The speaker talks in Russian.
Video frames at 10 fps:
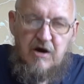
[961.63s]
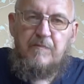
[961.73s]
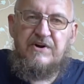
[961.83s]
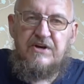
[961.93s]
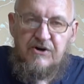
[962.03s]

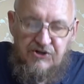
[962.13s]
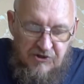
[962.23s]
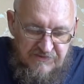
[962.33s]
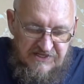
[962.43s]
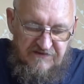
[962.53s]
По
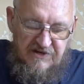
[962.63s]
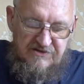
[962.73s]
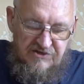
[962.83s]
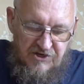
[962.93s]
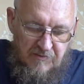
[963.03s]
некоторым
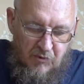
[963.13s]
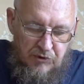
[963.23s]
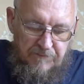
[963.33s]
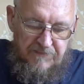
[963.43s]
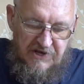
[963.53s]
сведениям,
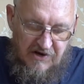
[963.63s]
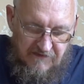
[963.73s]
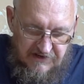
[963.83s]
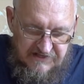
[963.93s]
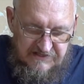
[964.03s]
он
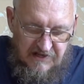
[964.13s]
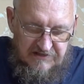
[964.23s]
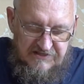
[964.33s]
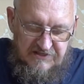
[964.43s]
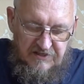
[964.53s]
первый
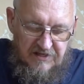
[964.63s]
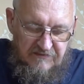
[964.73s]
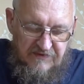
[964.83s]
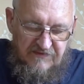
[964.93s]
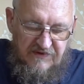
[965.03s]
стал
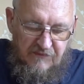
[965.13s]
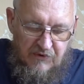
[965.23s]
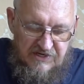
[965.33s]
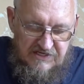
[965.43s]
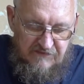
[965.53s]
складывать
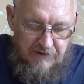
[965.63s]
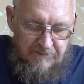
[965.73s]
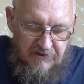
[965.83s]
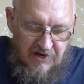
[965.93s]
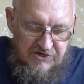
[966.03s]
вдвое свой
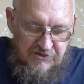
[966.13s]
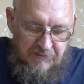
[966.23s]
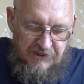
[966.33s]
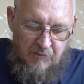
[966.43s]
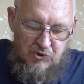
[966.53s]
плащ,
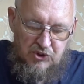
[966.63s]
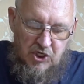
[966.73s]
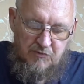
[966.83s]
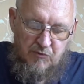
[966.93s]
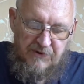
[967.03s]
потому что
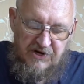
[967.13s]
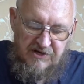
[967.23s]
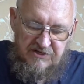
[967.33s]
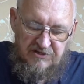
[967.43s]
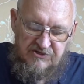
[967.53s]
ему
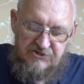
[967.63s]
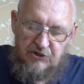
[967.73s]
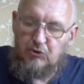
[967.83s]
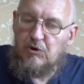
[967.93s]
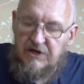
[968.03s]
приходилось
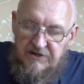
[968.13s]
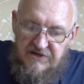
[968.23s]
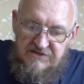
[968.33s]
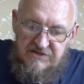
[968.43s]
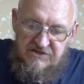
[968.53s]
не только
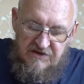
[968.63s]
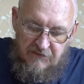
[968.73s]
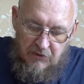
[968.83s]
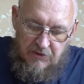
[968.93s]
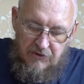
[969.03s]
носить
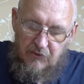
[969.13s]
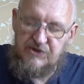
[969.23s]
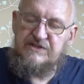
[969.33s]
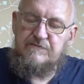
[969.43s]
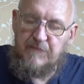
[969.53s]
его, но
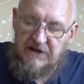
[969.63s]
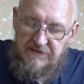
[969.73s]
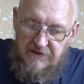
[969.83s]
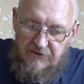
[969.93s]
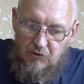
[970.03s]
и спать
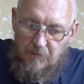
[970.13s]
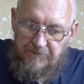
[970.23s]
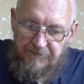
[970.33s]
на нем.